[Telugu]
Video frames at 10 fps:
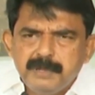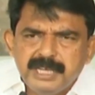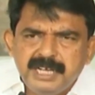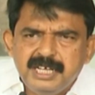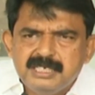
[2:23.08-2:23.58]

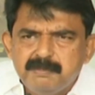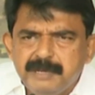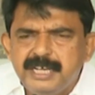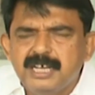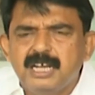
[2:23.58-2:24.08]
ఎన్ని
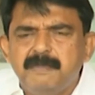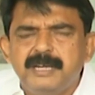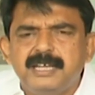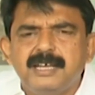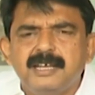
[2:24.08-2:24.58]
మీటింగ్లు
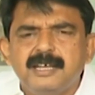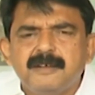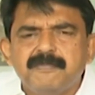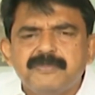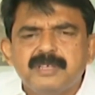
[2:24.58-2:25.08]
పెట్టి
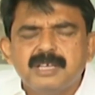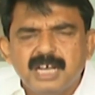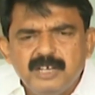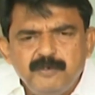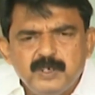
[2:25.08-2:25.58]

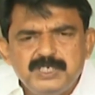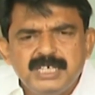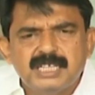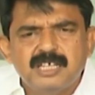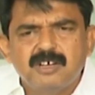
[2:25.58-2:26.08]
కన్ఫ్యూజ్
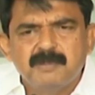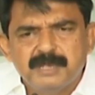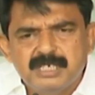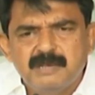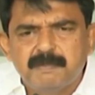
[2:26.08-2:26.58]
చేద్దామని
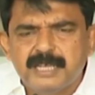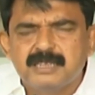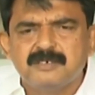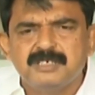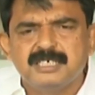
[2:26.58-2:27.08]
ప్రజల్ని
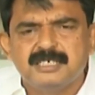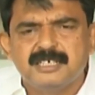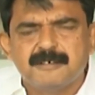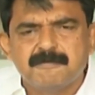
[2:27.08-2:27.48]
ప్రయత్నం చేసిన